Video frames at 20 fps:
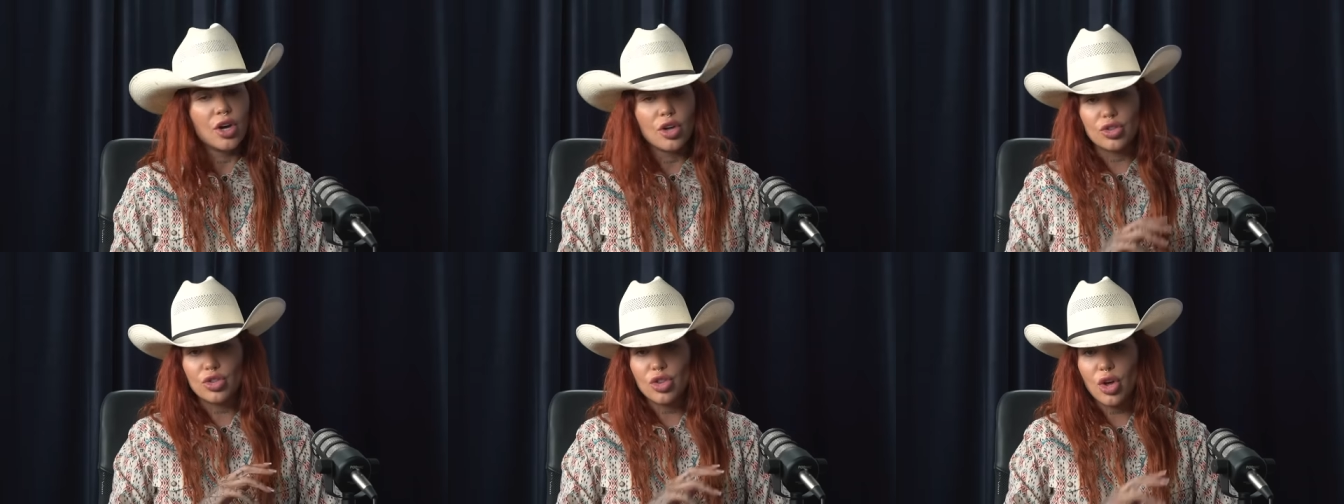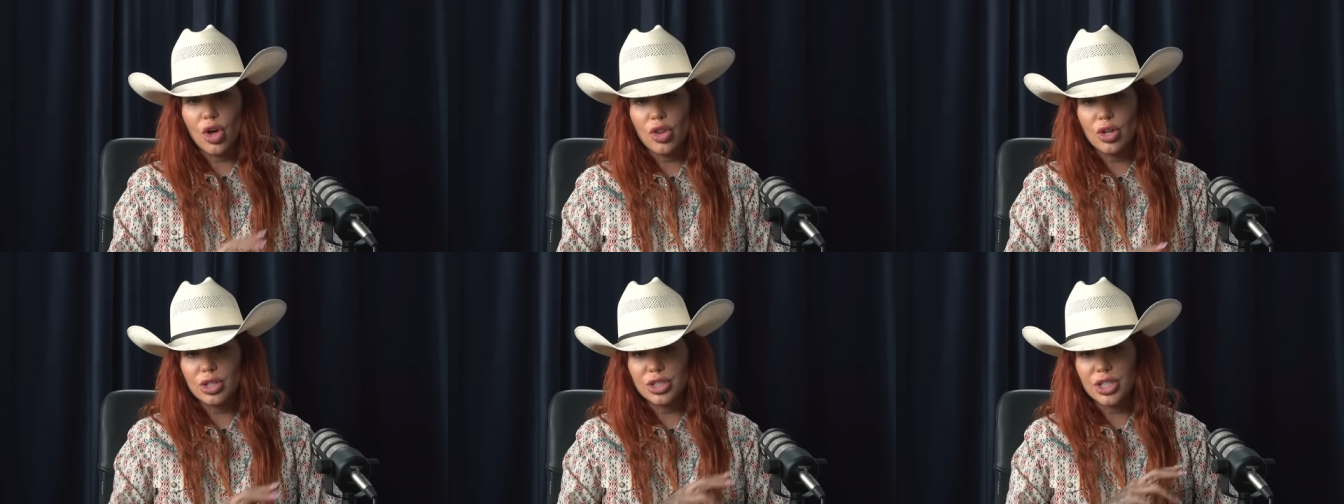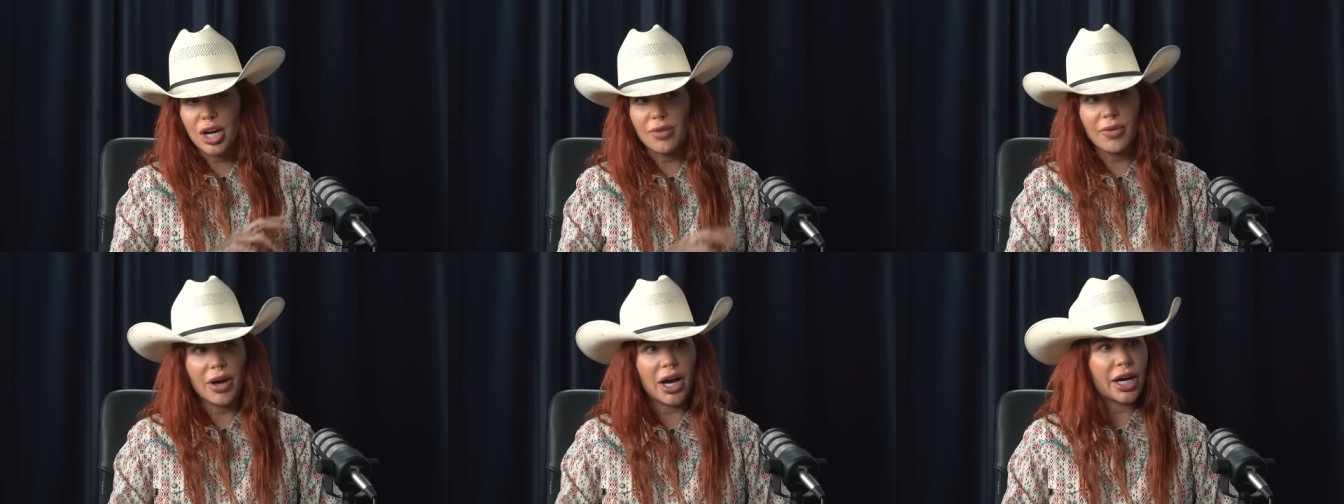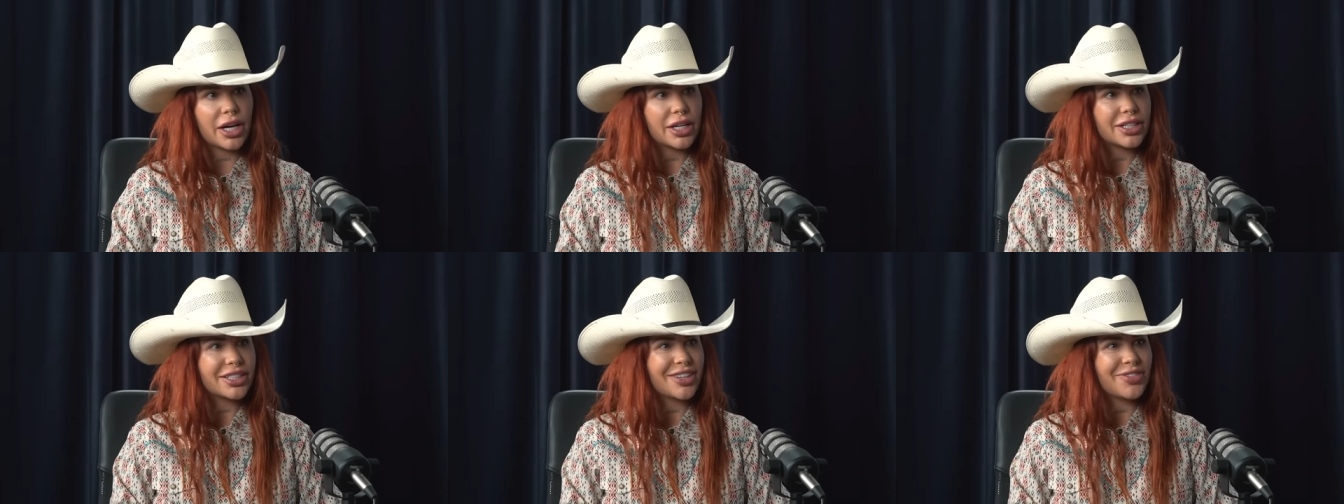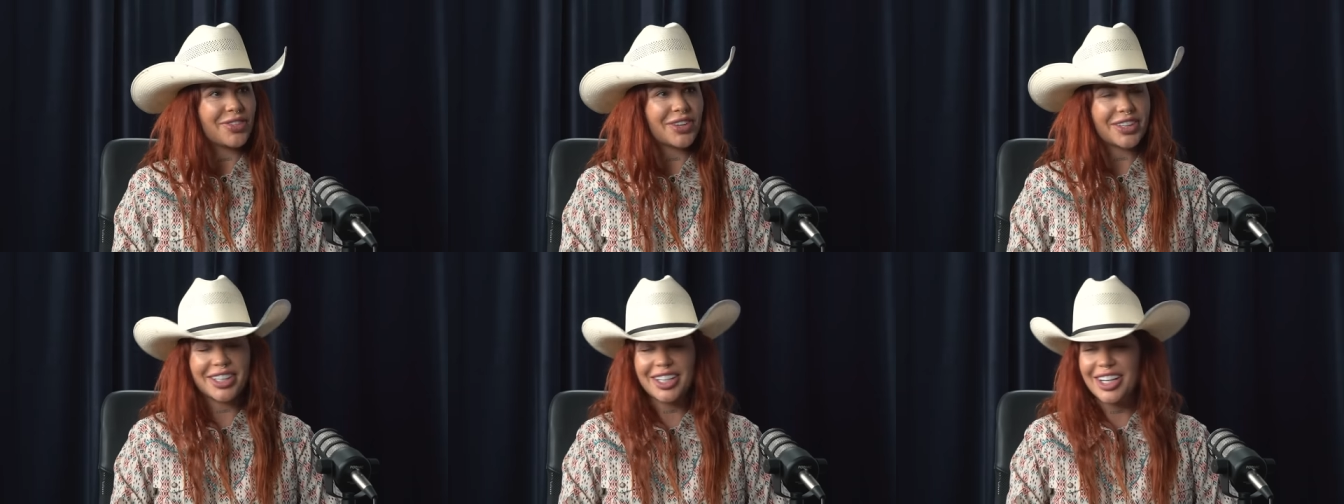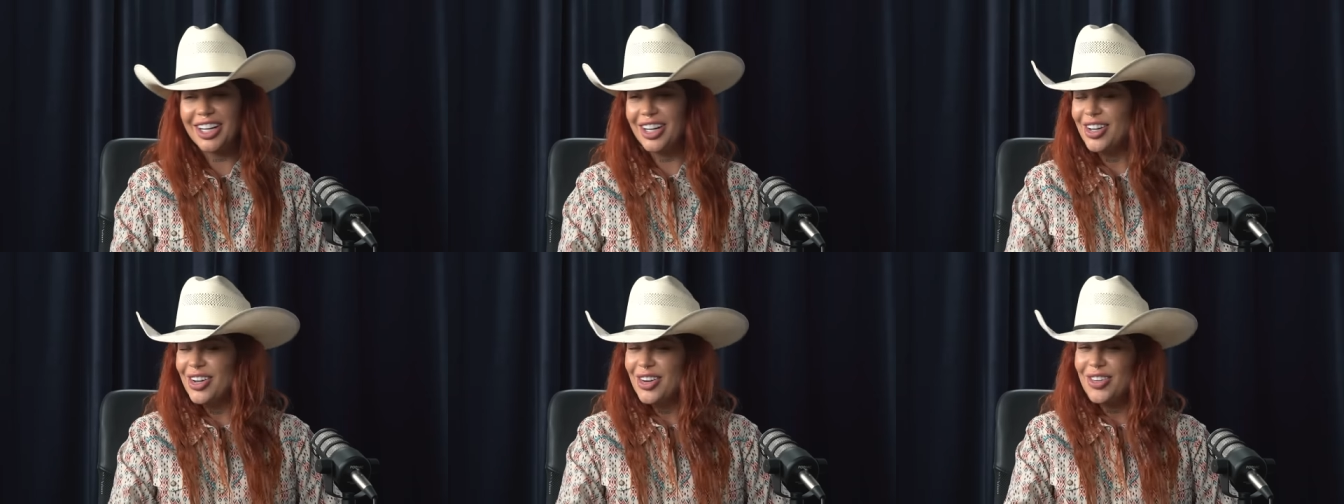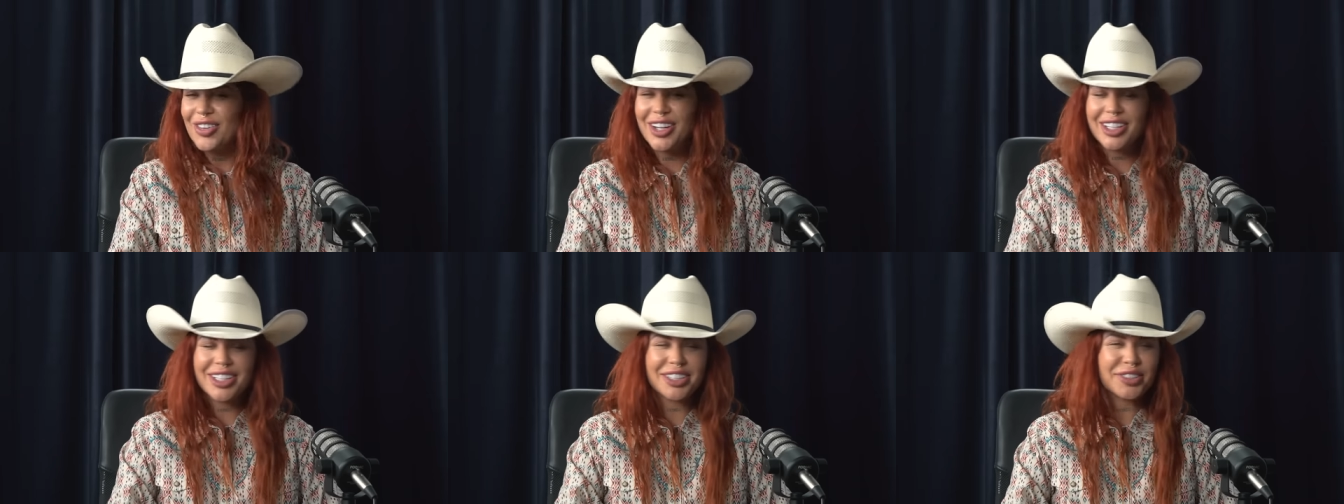Todos salvajes, aparte era,
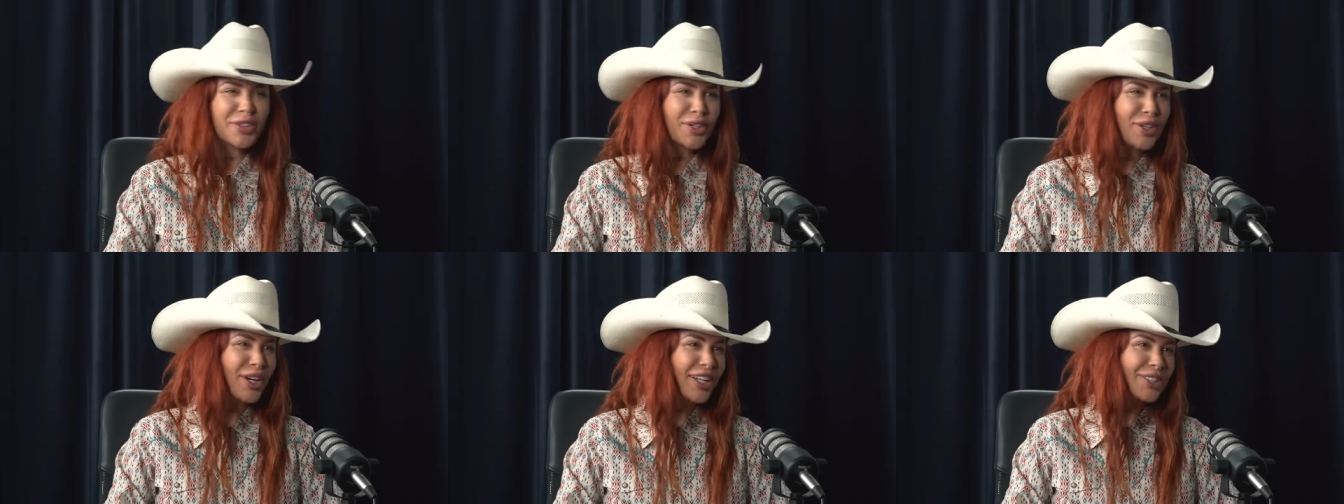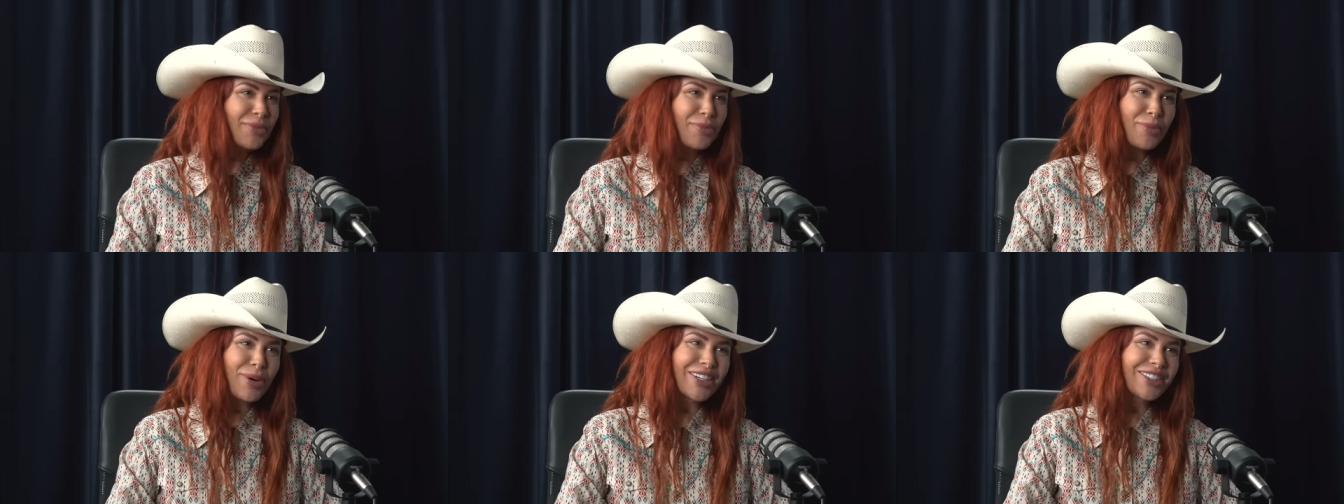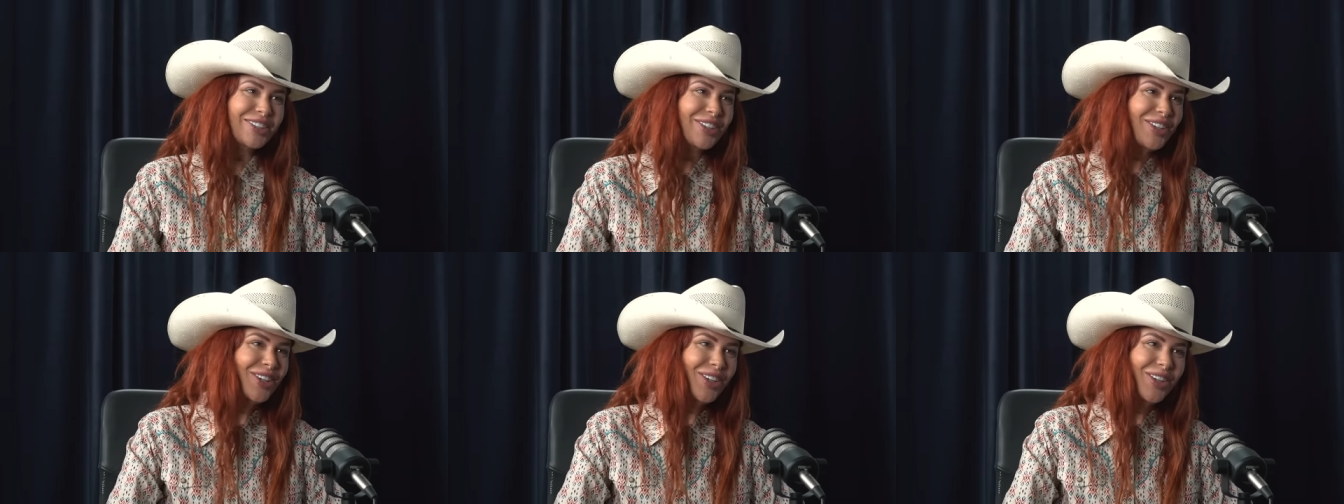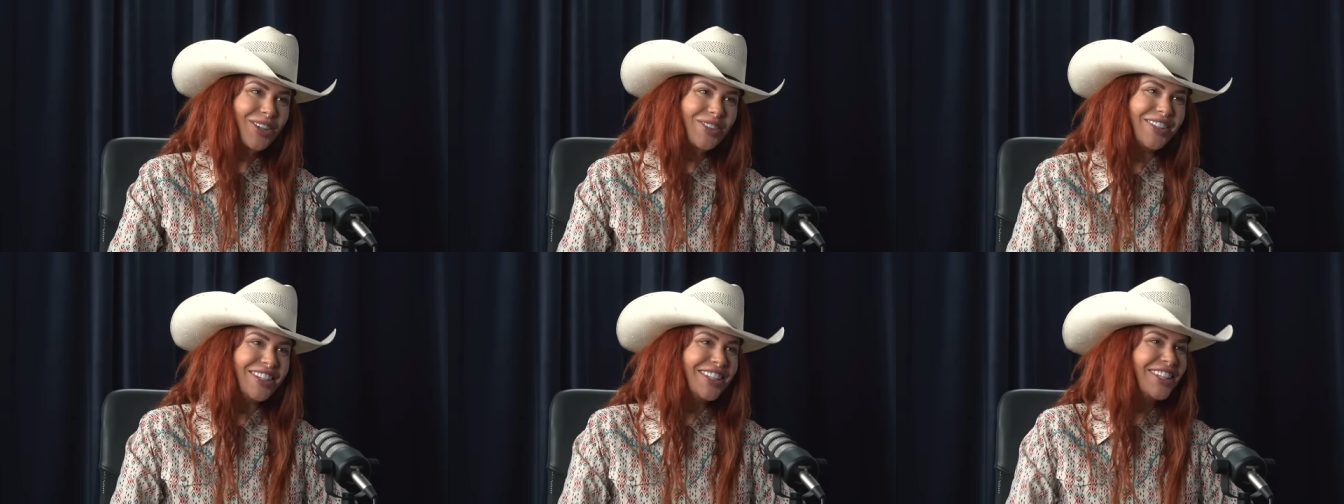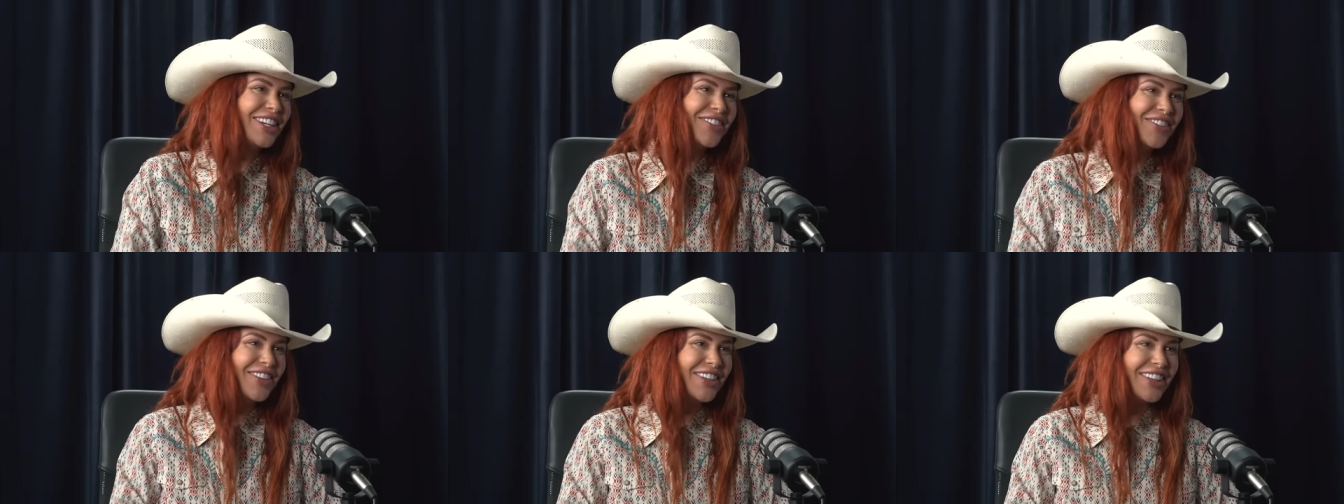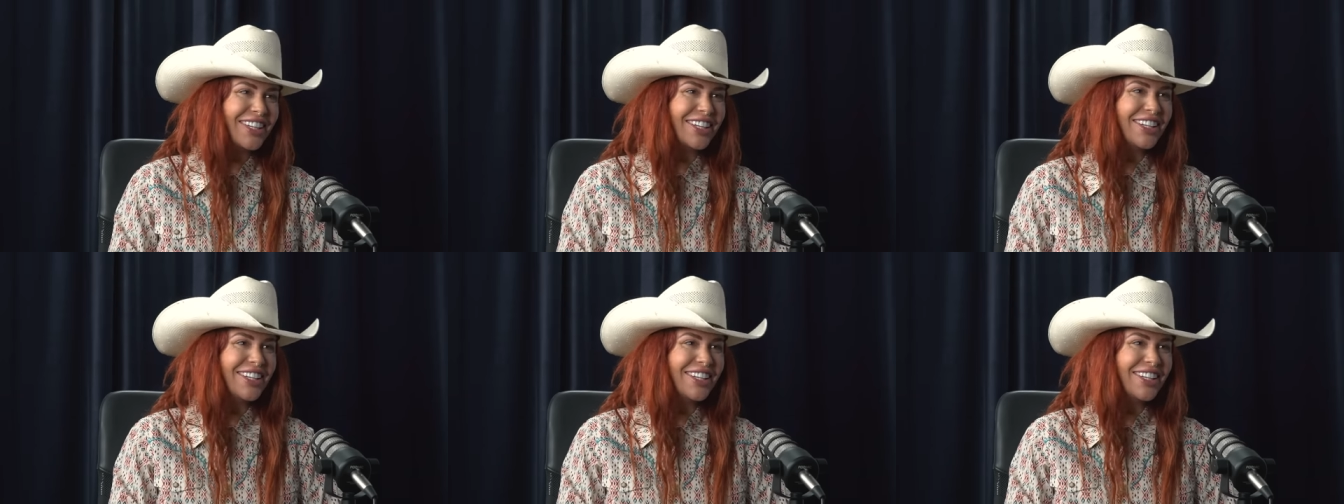pues, esas fueron las épocas de oro definitivamente.